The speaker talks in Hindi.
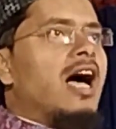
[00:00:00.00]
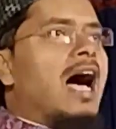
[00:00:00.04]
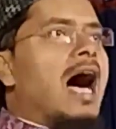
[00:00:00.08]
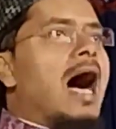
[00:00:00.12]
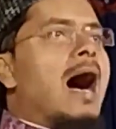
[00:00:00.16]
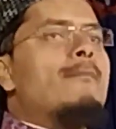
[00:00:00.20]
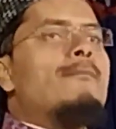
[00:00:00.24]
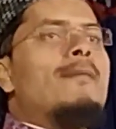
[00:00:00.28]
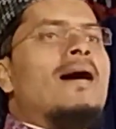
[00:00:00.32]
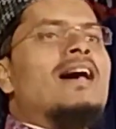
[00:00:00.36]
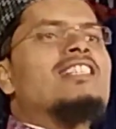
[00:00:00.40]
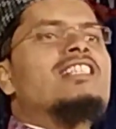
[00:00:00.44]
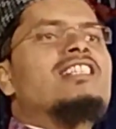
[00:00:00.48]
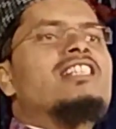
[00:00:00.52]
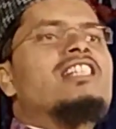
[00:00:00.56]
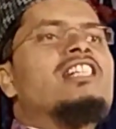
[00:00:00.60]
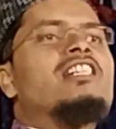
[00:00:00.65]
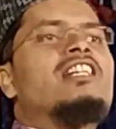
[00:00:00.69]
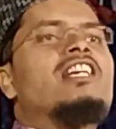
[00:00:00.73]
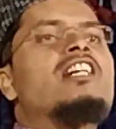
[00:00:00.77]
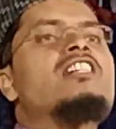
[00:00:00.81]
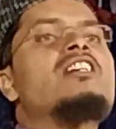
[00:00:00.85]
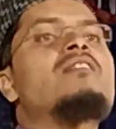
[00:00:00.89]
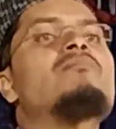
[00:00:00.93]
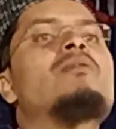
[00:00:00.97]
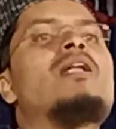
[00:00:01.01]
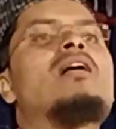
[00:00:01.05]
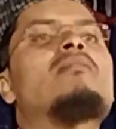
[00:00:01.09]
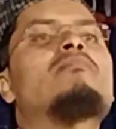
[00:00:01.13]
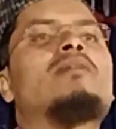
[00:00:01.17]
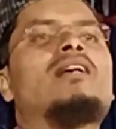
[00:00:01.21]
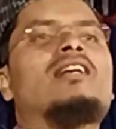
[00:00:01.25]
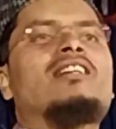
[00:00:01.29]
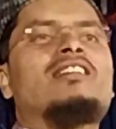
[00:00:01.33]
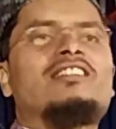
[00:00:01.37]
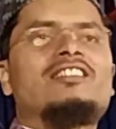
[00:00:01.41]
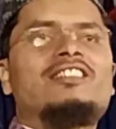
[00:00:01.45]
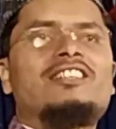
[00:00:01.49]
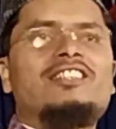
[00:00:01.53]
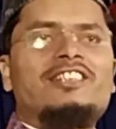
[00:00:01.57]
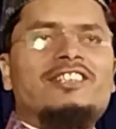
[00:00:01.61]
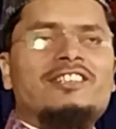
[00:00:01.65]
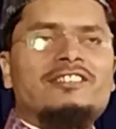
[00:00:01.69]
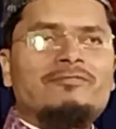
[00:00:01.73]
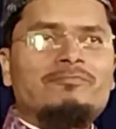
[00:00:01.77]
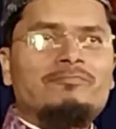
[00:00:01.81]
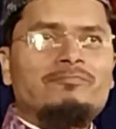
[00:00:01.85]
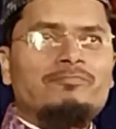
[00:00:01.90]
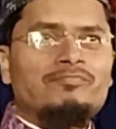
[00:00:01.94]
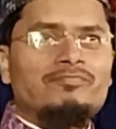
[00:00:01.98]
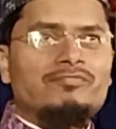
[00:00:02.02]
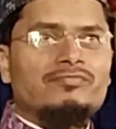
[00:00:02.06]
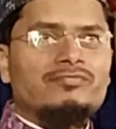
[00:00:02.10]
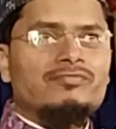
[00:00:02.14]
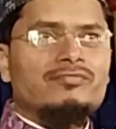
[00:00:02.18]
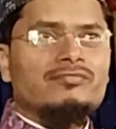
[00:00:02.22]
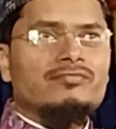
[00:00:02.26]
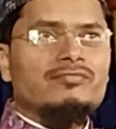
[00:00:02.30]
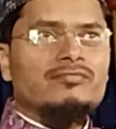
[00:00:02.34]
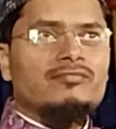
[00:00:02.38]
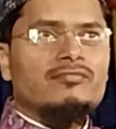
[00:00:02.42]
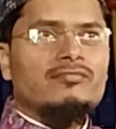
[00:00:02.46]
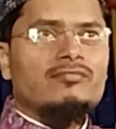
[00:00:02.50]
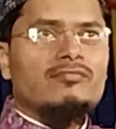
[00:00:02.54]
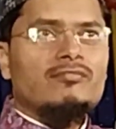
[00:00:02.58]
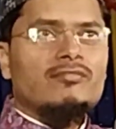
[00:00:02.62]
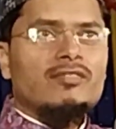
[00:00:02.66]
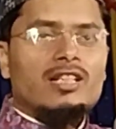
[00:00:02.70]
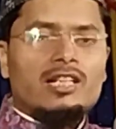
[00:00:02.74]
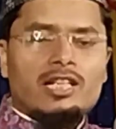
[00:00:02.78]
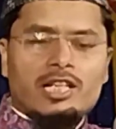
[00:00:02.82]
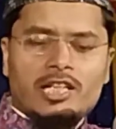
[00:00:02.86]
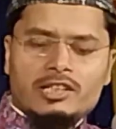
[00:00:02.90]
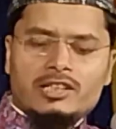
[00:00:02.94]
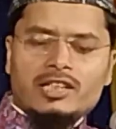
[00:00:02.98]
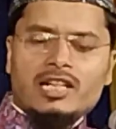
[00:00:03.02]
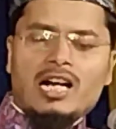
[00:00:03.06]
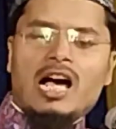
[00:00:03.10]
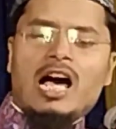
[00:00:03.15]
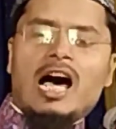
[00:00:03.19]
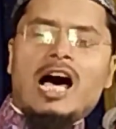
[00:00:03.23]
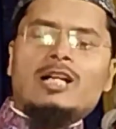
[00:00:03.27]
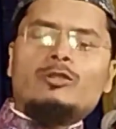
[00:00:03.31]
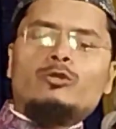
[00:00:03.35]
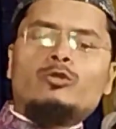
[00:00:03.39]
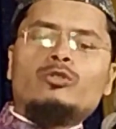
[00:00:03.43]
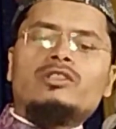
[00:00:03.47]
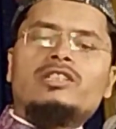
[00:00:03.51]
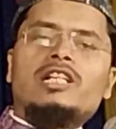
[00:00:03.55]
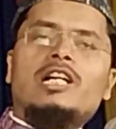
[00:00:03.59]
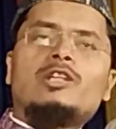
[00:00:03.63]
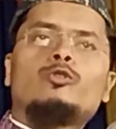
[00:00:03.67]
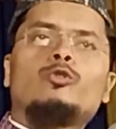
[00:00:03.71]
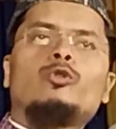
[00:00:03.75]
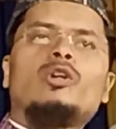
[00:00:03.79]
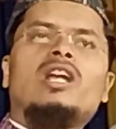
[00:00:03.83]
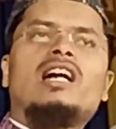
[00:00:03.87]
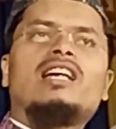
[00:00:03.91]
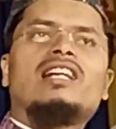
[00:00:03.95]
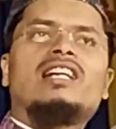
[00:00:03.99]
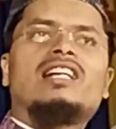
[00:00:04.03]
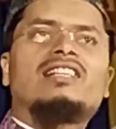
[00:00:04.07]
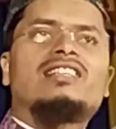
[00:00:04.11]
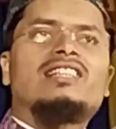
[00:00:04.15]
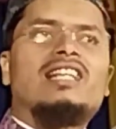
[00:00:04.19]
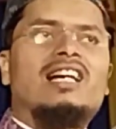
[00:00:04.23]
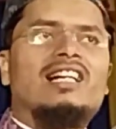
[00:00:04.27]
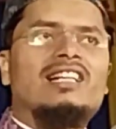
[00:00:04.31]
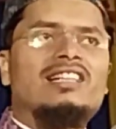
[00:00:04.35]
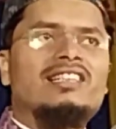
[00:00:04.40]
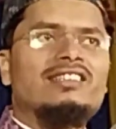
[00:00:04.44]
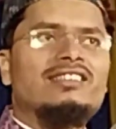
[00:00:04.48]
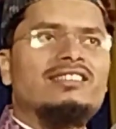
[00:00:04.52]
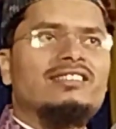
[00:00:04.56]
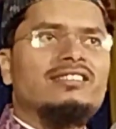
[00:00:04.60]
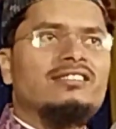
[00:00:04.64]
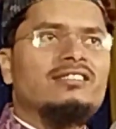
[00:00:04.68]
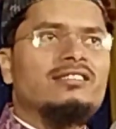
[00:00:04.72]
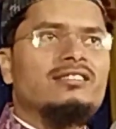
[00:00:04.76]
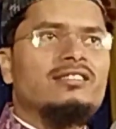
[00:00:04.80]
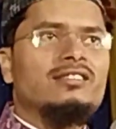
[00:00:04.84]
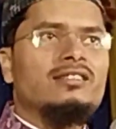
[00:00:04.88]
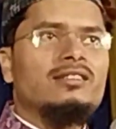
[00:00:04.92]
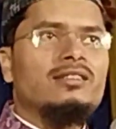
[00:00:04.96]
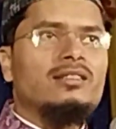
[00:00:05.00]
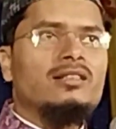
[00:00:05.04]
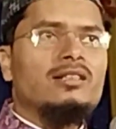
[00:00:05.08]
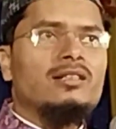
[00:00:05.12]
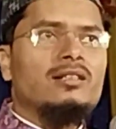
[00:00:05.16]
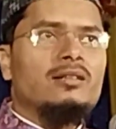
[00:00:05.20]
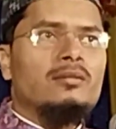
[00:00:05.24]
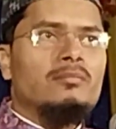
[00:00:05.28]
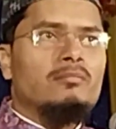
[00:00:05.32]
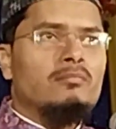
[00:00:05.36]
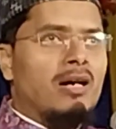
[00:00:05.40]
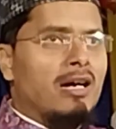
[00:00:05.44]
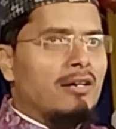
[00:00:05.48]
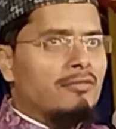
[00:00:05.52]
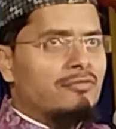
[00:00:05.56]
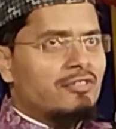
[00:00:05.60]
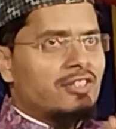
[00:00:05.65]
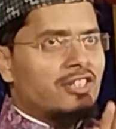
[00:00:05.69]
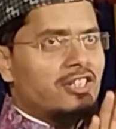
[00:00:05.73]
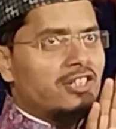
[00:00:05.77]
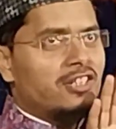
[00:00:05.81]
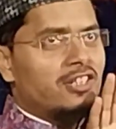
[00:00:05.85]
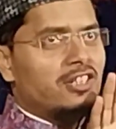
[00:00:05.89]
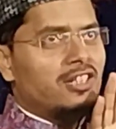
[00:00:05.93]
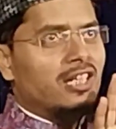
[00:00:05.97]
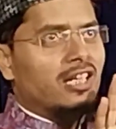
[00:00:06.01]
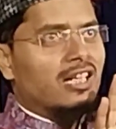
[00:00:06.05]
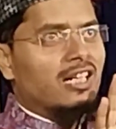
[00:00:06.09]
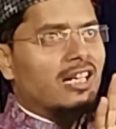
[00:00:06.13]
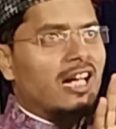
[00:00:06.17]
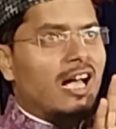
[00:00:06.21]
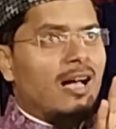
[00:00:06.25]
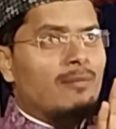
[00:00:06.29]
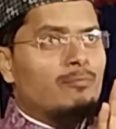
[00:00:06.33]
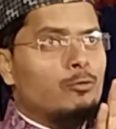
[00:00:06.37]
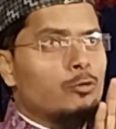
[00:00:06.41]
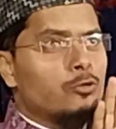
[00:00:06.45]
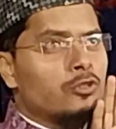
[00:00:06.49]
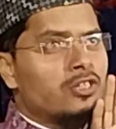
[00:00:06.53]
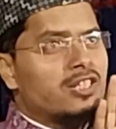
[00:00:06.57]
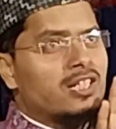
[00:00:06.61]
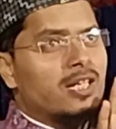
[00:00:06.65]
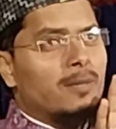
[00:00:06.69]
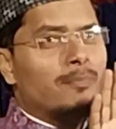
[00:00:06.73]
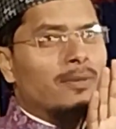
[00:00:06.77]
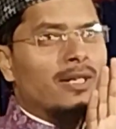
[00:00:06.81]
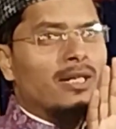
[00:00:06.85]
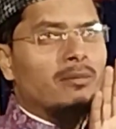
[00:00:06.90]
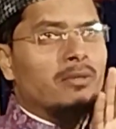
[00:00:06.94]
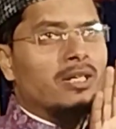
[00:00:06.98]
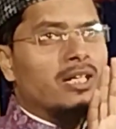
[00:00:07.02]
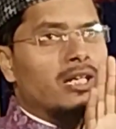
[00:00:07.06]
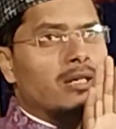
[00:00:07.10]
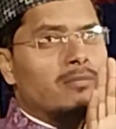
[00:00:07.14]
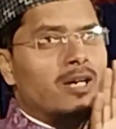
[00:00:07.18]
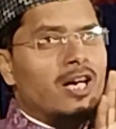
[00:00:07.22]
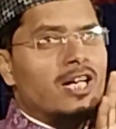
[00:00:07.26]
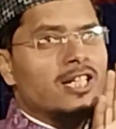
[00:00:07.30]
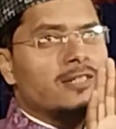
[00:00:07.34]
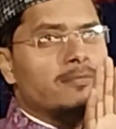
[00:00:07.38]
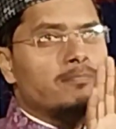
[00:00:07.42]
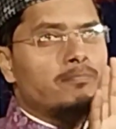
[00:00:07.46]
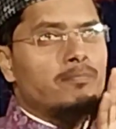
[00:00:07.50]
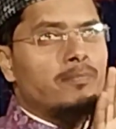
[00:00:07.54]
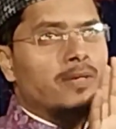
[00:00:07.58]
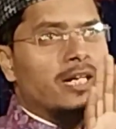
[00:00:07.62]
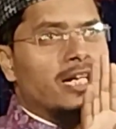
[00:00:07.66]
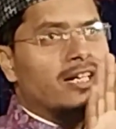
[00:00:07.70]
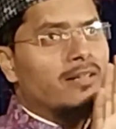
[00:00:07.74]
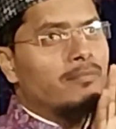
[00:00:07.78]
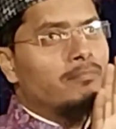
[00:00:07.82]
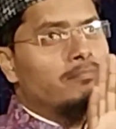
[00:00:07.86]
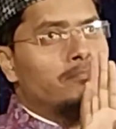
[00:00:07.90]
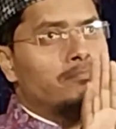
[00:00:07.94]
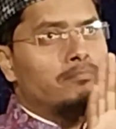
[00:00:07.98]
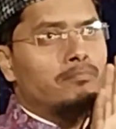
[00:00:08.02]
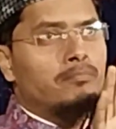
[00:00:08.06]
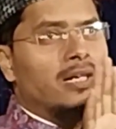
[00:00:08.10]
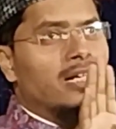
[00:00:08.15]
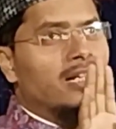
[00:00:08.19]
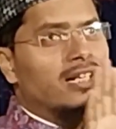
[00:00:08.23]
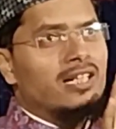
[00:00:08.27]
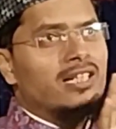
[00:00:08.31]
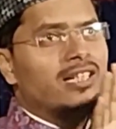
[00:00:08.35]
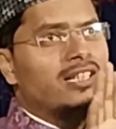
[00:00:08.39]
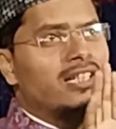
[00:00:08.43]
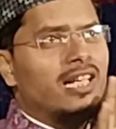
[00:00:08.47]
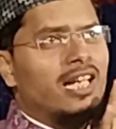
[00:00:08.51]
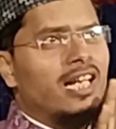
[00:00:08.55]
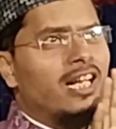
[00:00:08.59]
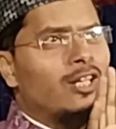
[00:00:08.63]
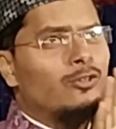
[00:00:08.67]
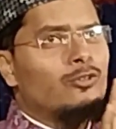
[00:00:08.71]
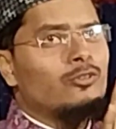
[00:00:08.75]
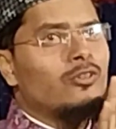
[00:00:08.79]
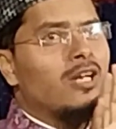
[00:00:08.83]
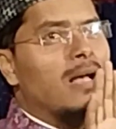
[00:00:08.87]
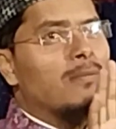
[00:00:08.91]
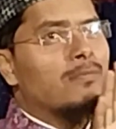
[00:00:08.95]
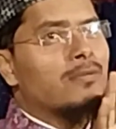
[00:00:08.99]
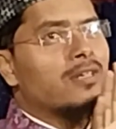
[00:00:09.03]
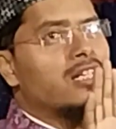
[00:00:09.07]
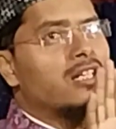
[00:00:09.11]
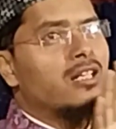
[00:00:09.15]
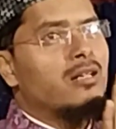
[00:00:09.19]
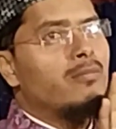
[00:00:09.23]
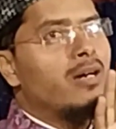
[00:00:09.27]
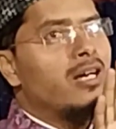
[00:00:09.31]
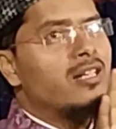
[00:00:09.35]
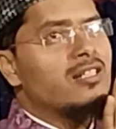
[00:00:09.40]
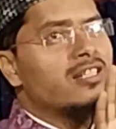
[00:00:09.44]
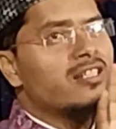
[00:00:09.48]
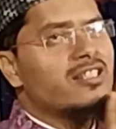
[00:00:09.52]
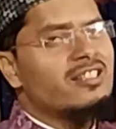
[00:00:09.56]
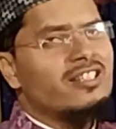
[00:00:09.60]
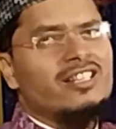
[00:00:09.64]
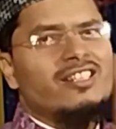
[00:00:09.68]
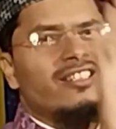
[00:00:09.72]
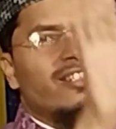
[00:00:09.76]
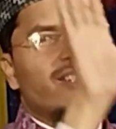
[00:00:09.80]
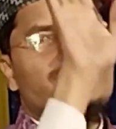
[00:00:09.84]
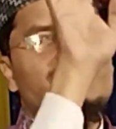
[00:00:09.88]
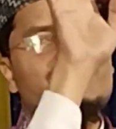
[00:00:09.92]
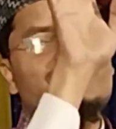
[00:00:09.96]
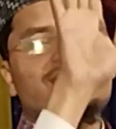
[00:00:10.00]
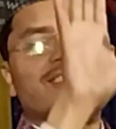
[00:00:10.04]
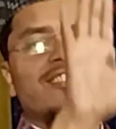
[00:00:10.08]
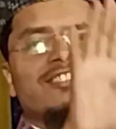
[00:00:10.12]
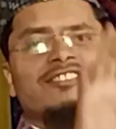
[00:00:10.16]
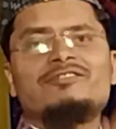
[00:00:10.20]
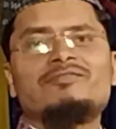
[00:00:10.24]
हाफ आस्तीन का कपड़ा पहनती इतना हाथ उनका खुला रहता है माफ कीजिए अगर आप उस कपड़े में नमाज पहन पढ़ रही हैं तो आपकी नमाज सही नहीं